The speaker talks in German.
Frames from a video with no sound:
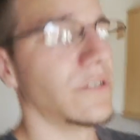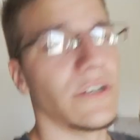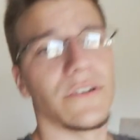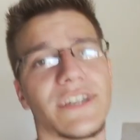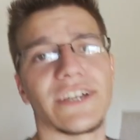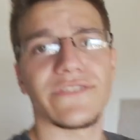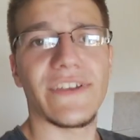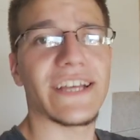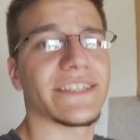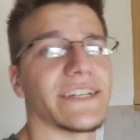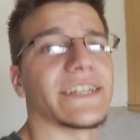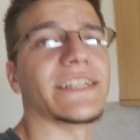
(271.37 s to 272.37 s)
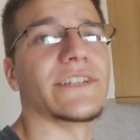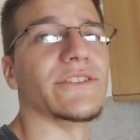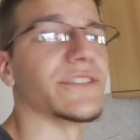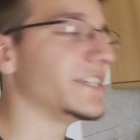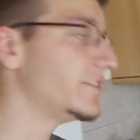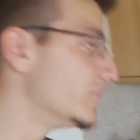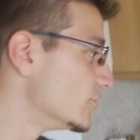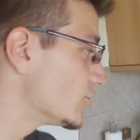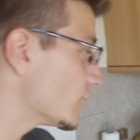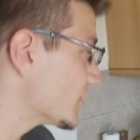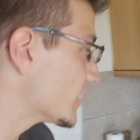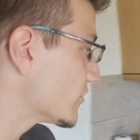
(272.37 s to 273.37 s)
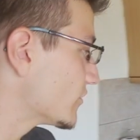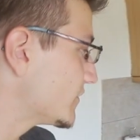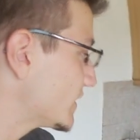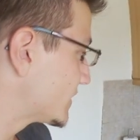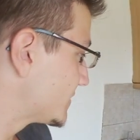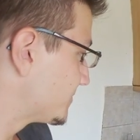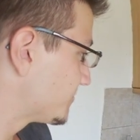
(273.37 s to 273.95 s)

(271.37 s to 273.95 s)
ja, das wäre es eigentlich, Leute. Ich wünsche euch da noch was.